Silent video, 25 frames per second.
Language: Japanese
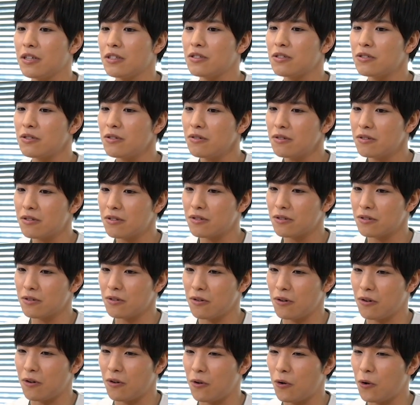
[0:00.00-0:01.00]
ちょっ
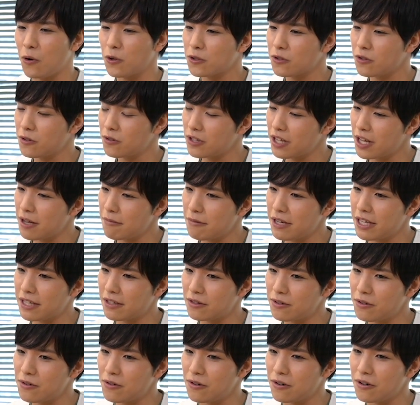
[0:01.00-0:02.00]
と大人目
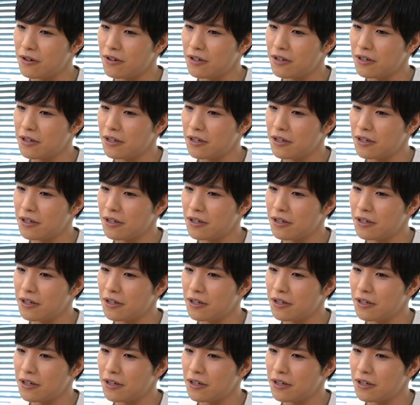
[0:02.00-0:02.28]
と